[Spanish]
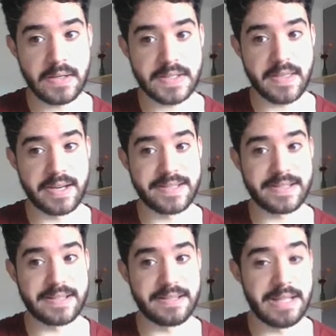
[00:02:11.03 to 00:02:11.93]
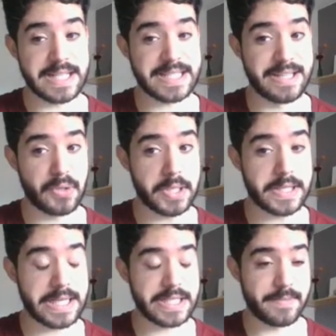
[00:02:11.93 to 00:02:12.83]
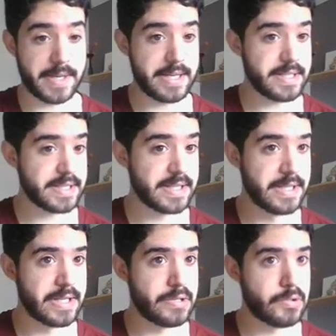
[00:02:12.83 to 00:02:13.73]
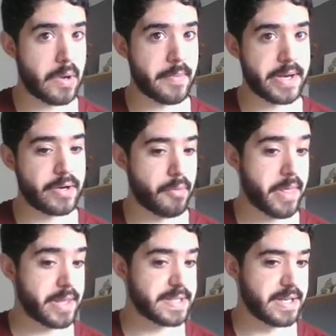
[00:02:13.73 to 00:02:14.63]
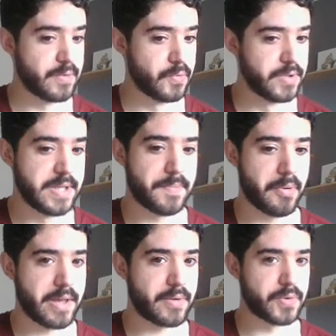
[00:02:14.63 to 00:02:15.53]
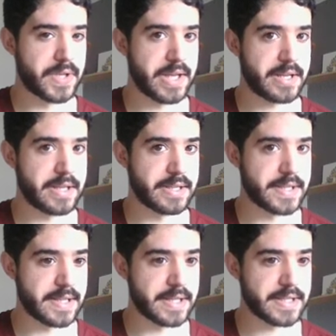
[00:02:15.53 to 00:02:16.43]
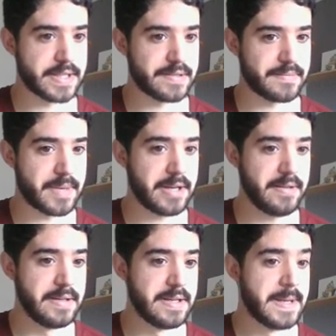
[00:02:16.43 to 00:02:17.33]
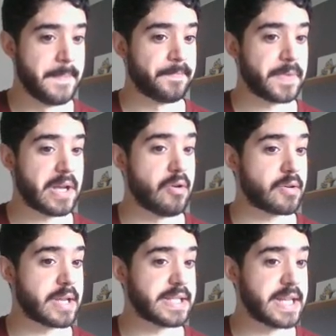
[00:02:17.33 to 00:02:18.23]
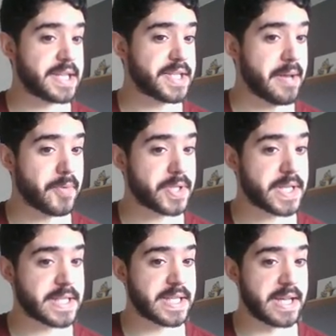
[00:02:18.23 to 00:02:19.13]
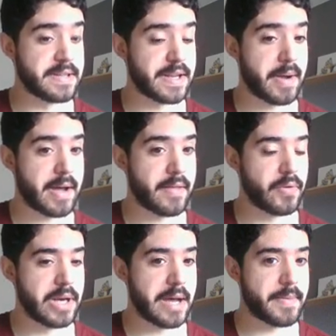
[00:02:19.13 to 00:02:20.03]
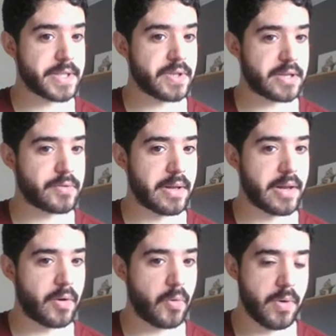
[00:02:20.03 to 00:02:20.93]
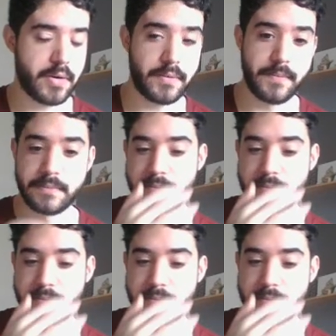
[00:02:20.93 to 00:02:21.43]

es decir, hasta dentro de tres semanas, no va a haber novedades de ningún tipo de Crusader Kings 3, ¿vale? Lo que sí que sabemos es que siguen trabajando en la versión actual del juego,